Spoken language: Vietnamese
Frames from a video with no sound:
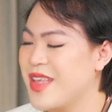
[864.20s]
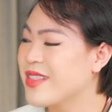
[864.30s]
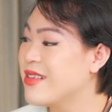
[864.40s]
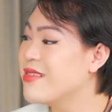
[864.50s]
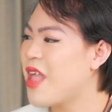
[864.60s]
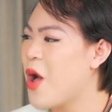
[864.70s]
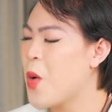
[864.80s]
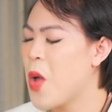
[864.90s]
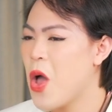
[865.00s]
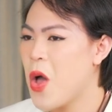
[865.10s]
riêng tư
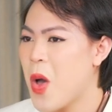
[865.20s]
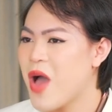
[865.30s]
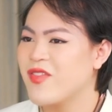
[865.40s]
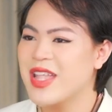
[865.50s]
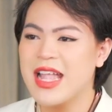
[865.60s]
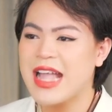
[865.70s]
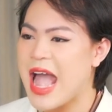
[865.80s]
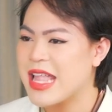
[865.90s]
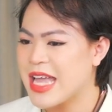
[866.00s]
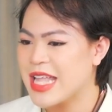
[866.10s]
đâu hoàng viết tất
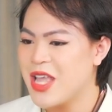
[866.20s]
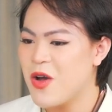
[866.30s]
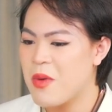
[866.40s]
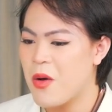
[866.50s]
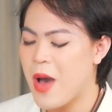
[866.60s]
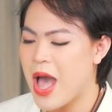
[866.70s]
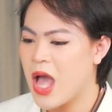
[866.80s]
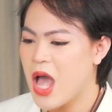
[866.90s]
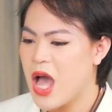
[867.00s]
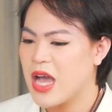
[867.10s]
cả những cái điều mà hoàng
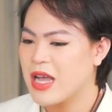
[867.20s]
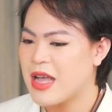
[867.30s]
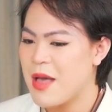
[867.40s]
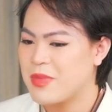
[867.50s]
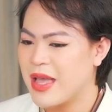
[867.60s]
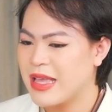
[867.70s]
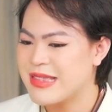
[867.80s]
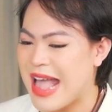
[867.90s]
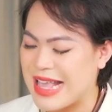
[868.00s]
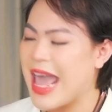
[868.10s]
cảm thấy
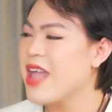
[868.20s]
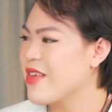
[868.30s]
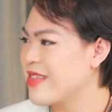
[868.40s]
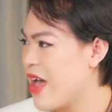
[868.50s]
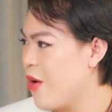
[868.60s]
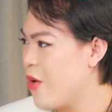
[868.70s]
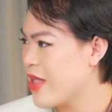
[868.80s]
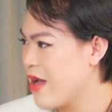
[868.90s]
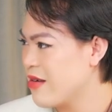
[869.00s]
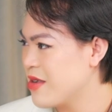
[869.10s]
chán ghét về xã hội
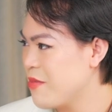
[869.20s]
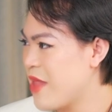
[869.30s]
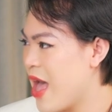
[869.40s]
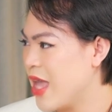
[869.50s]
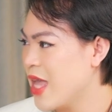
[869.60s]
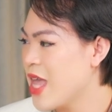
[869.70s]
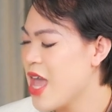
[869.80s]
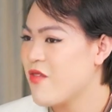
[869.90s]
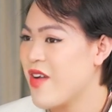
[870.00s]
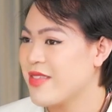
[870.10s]
này ở trong đấy
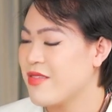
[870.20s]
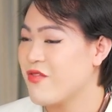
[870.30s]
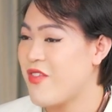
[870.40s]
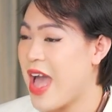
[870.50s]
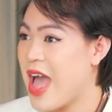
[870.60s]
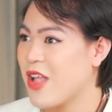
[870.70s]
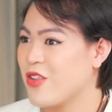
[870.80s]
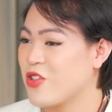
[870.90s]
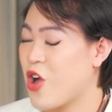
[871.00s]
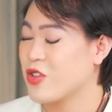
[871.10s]
và và
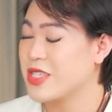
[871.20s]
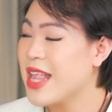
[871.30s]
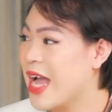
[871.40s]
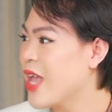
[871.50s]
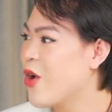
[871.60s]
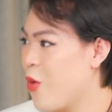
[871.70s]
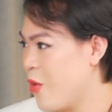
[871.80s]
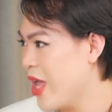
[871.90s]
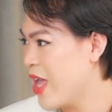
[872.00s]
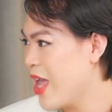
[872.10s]
nó rất là kinh
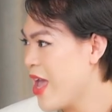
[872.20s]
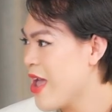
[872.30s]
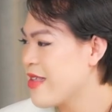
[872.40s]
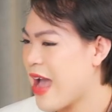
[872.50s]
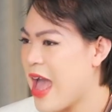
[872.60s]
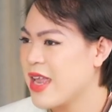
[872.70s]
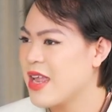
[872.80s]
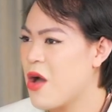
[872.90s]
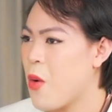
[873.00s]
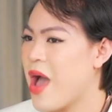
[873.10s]
khủng ấy chẳng hạn
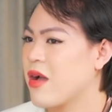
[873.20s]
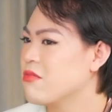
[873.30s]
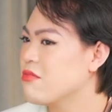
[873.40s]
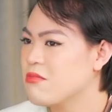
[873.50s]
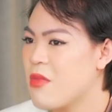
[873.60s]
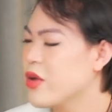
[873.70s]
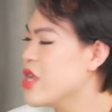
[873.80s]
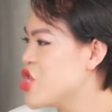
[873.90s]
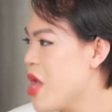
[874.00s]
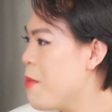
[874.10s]
như là hoàng
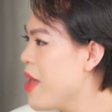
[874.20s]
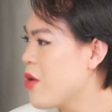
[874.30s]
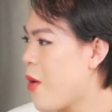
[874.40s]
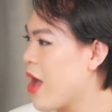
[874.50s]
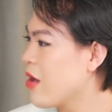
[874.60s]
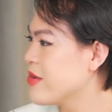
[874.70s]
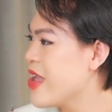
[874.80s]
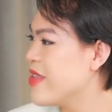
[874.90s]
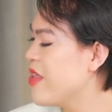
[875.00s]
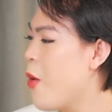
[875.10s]
body shaming hoàng
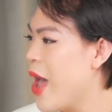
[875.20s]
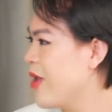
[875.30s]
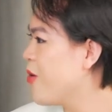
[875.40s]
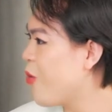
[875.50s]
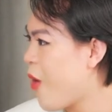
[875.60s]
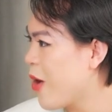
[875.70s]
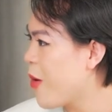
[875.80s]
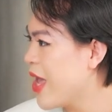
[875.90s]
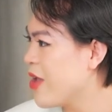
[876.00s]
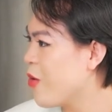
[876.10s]
chế giễu ảnh hình
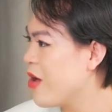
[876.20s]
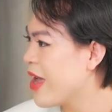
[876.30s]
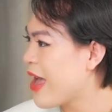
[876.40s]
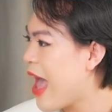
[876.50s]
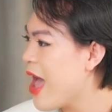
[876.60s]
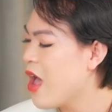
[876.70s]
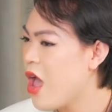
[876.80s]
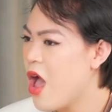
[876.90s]
ngoại hình của người khác